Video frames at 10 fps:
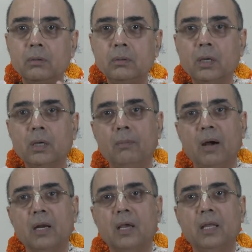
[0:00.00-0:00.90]
ये
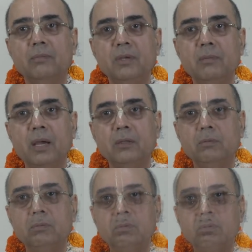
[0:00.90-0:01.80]
कमाल का आदमी है भाई
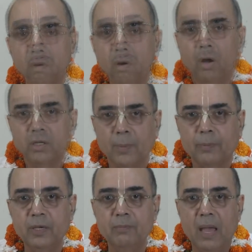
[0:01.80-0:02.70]
तू और
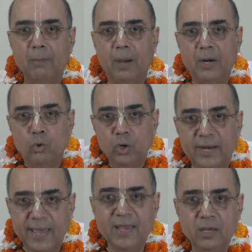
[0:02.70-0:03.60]
जबकि मैं मन
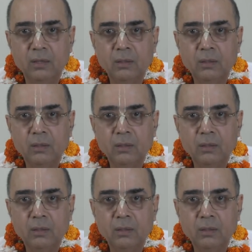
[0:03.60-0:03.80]
हुई नहीं